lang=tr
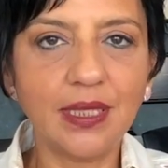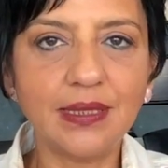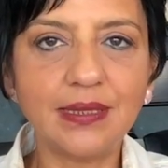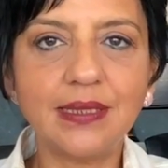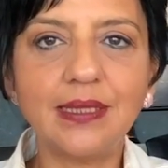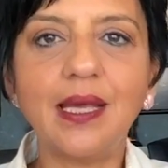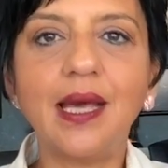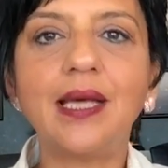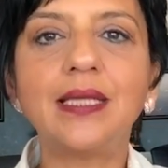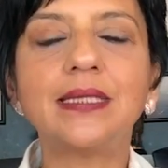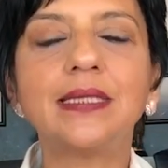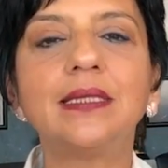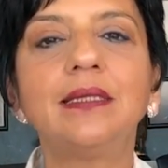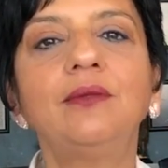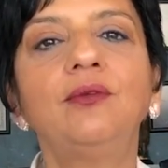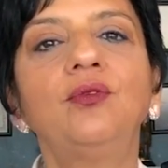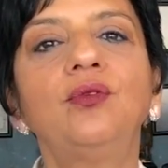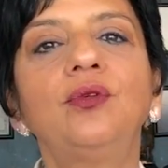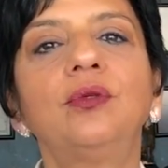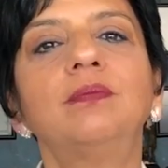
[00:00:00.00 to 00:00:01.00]

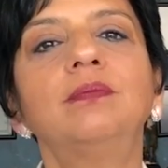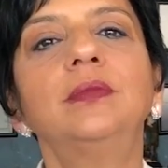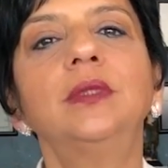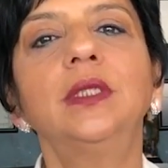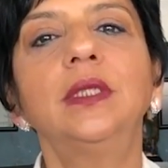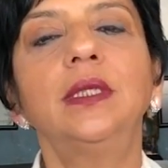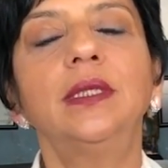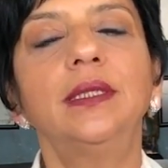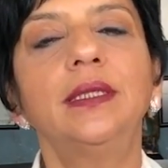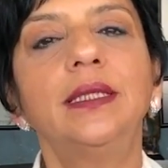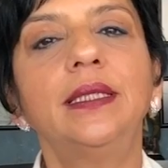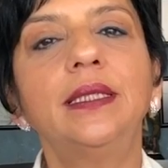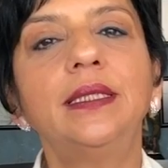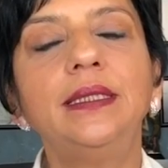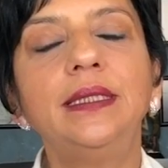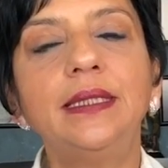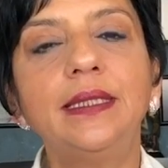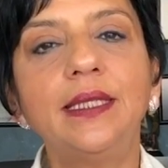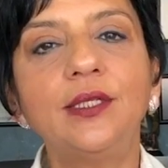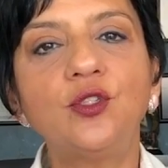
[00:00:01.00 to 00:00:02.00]
siyasi durum,
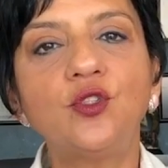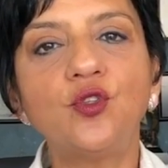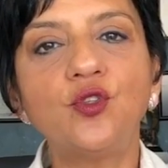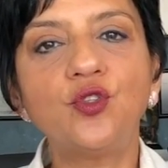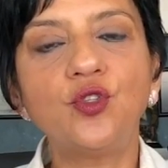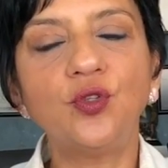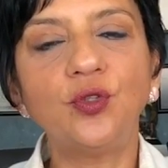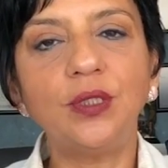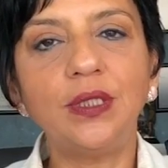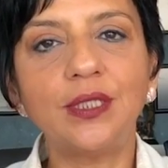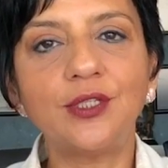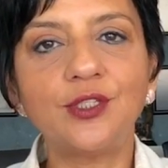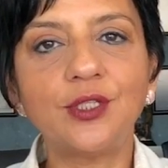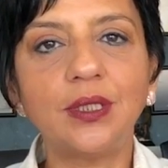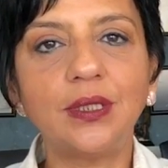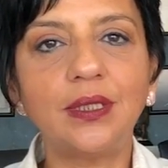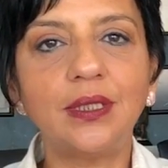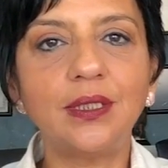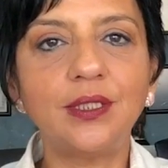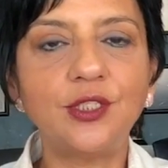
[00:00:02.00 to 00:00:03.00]
yine çocuğun
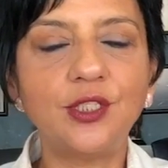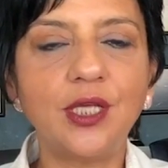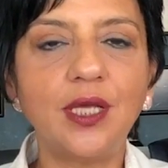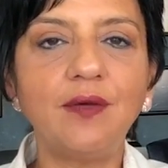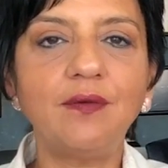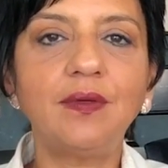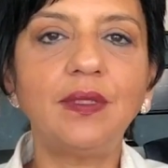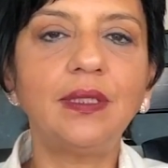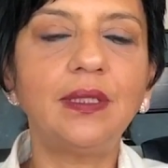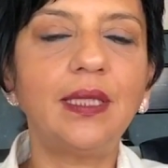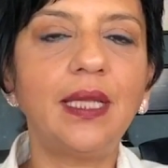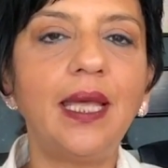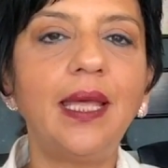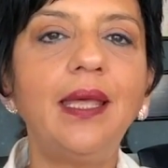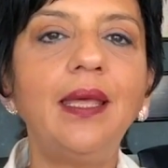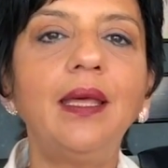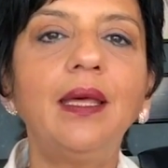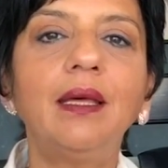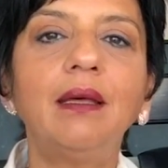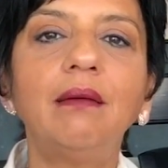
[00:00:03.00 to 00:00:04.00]
yaşadığı çevrede
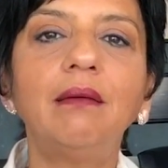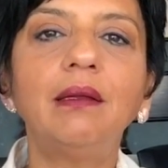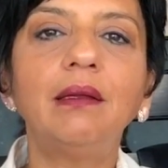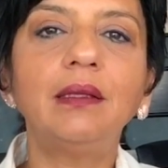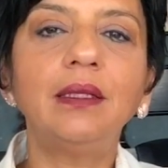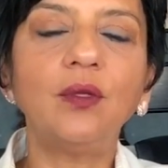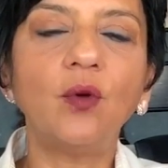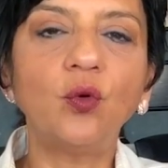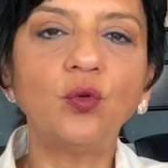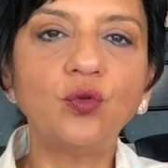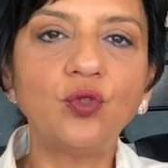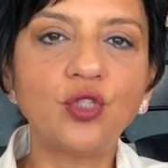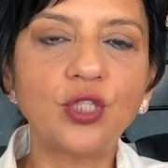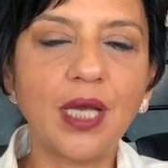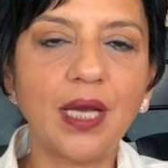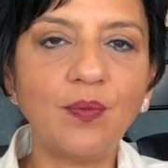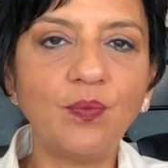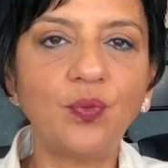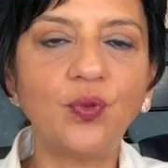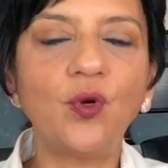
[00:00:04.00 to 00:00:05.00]
e,
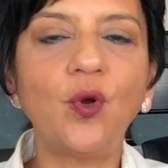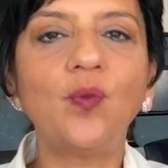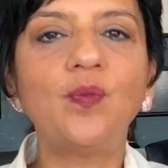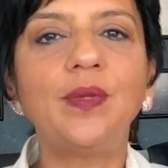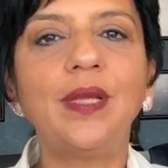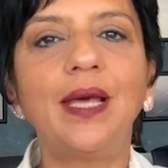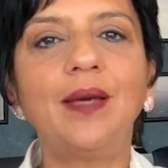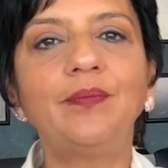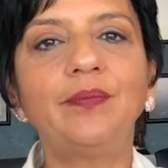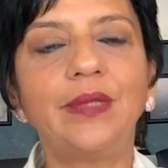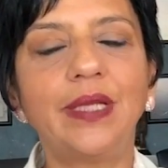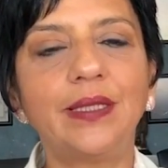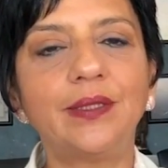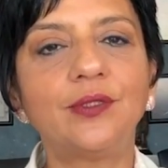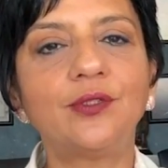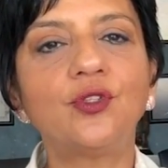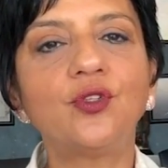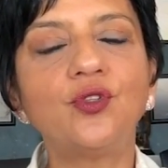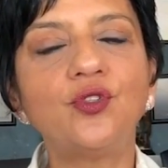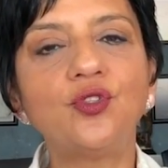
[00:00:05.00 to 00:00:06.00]
oluşan
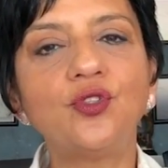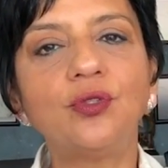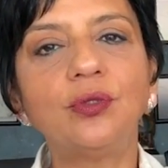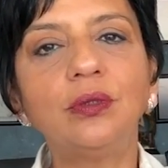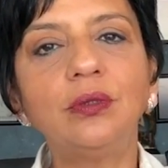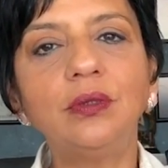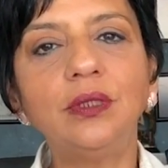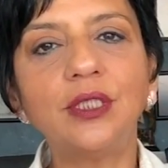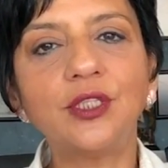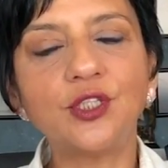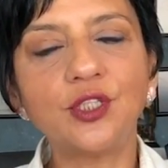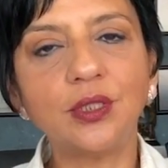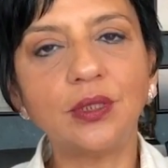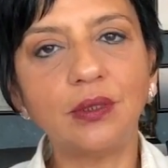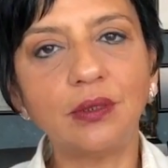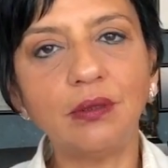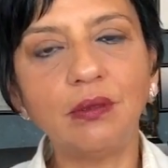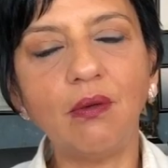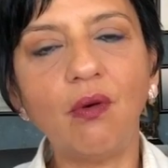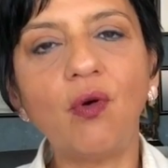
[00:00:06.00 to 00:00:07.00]
problemler, çocuğun
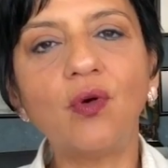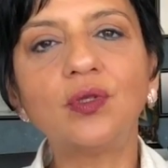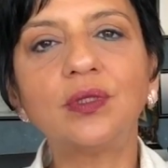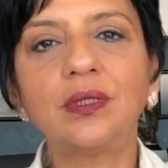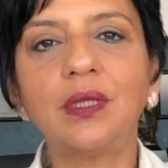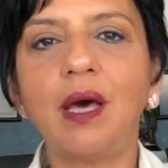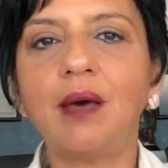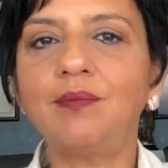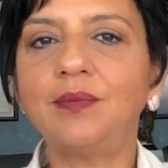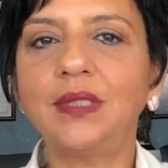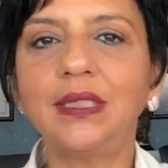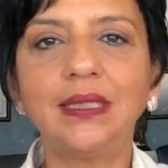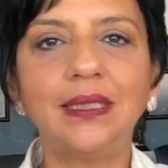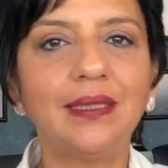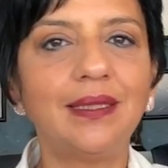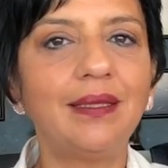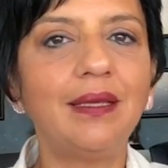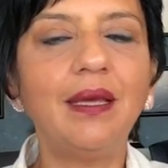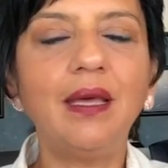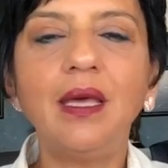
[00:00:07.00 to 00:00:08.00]
yaşadığı
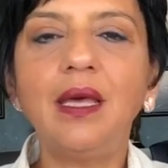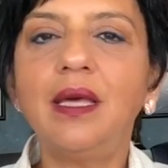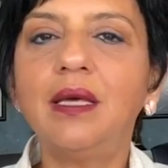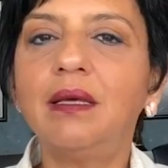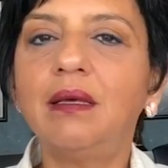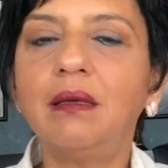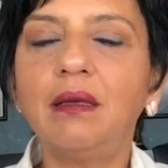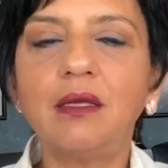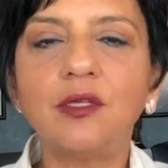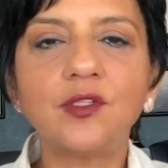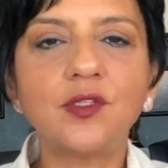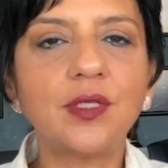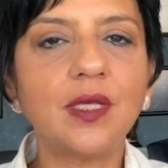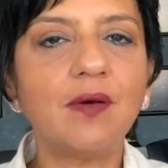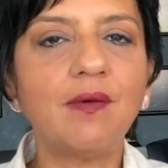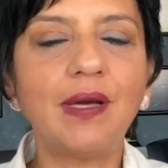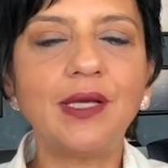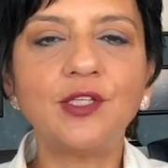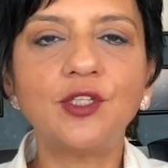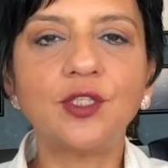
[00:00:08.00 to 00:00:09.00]
ortamdaki e,
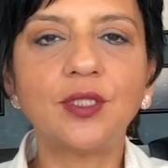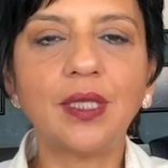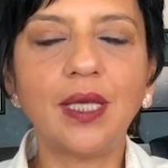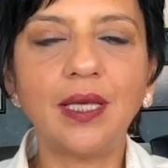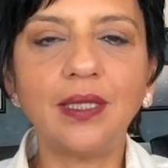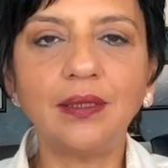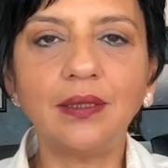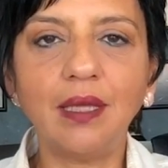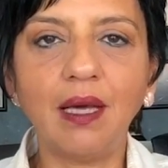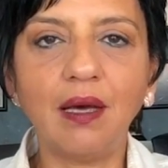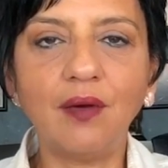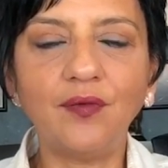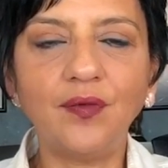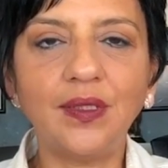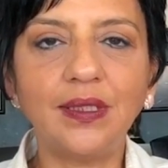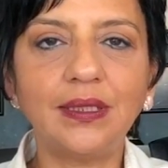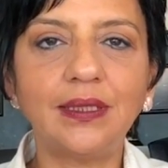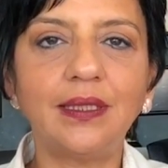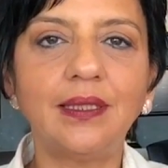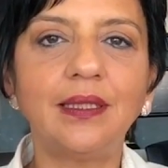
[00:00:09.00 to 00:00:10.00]
savaştan
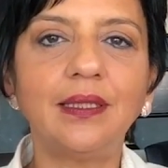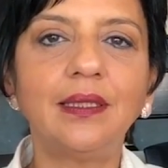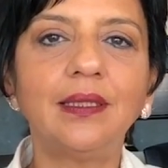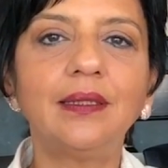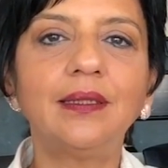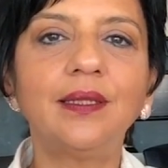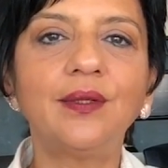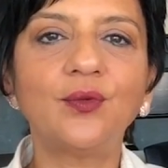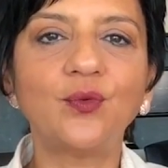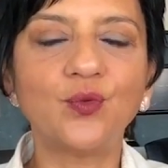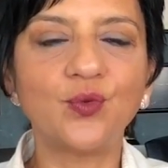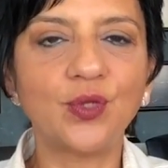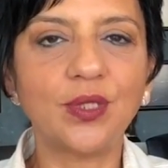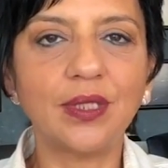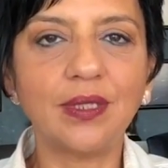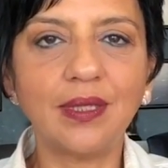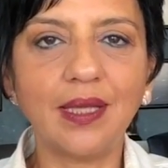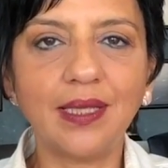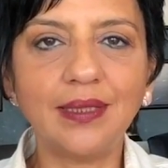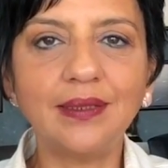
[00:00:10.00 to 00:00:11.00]
afetlere kadar
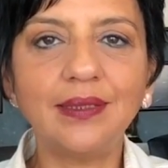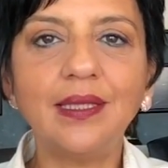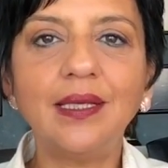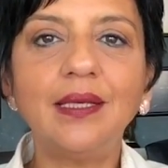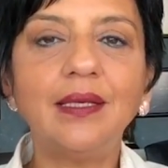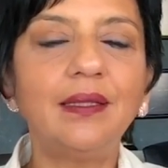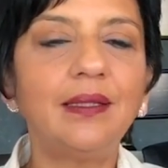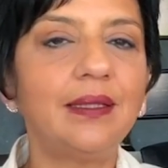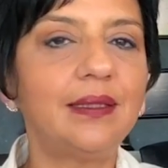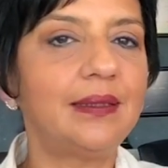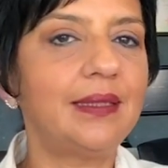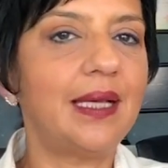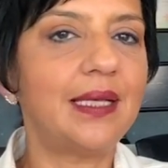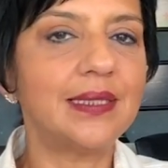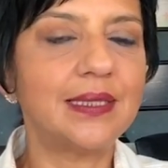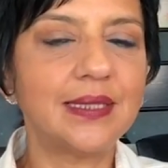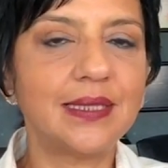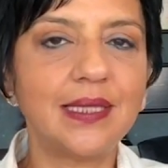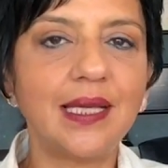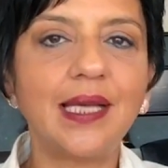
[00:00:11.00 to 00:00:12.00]
uzanan ya da
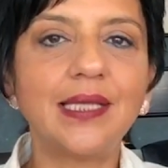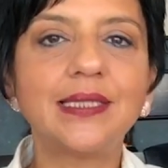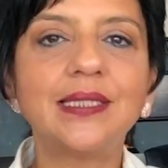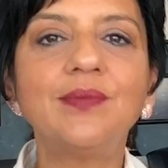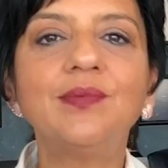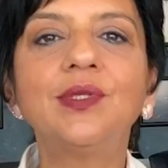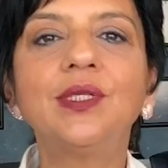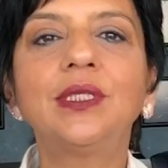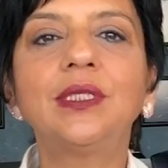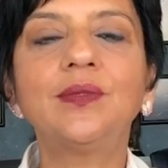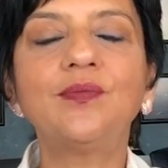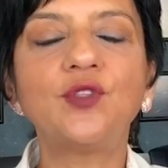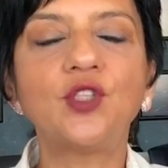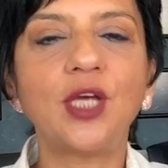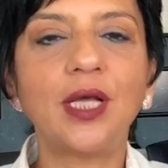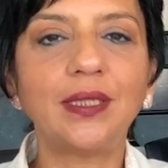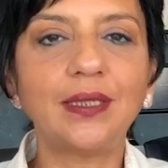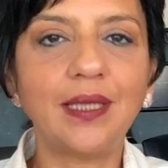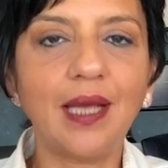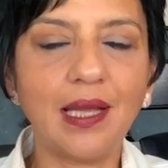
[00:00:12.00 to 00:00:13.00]
siyasi bir takım
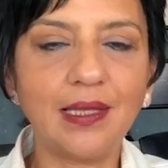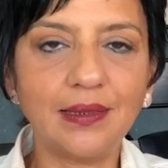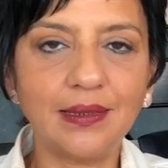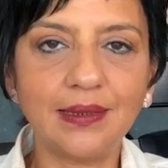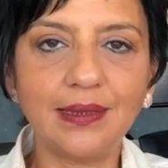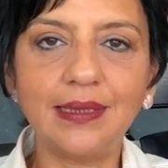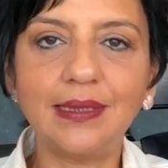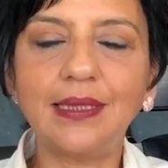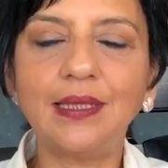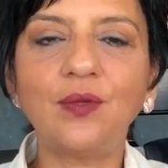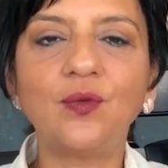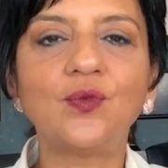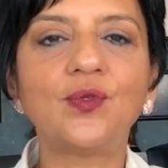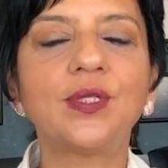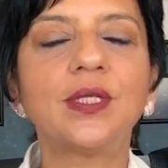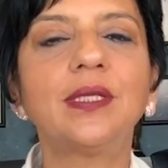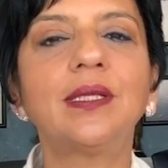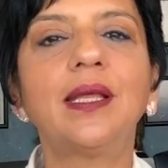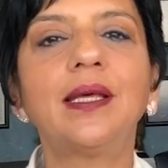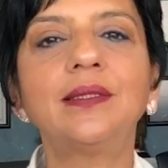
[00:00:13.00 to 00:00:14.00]
çalkantılara
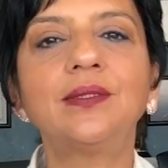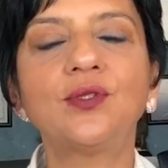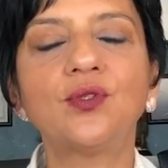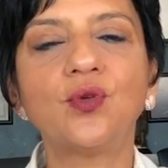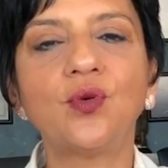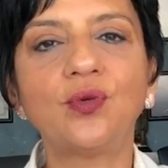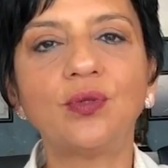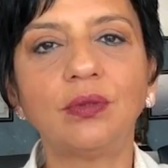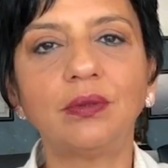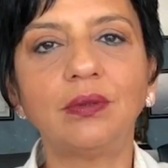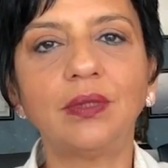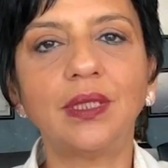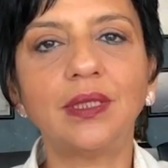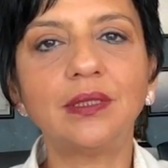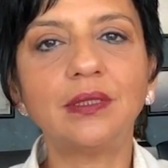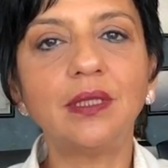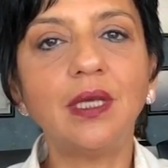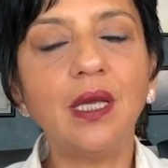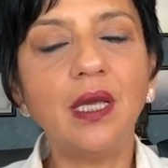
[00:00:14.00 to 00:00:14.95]
uzanan sorunlar.